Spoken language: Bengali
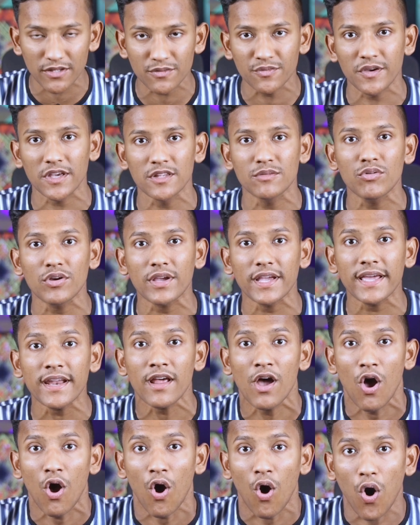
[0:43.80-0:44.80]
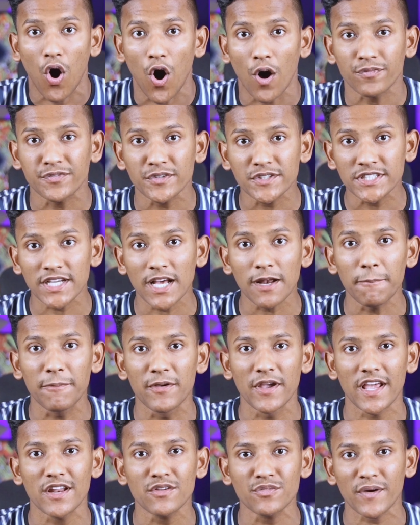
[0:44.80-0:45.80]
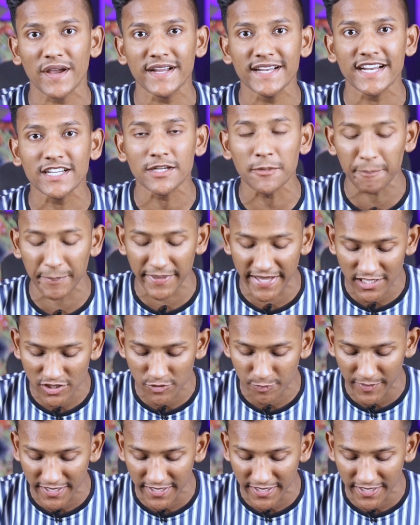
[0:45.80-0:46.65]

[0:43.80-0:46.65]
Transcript: এই যে ফেসবুকের অফিসিয়াল ভেরিফাইড একটি পেজ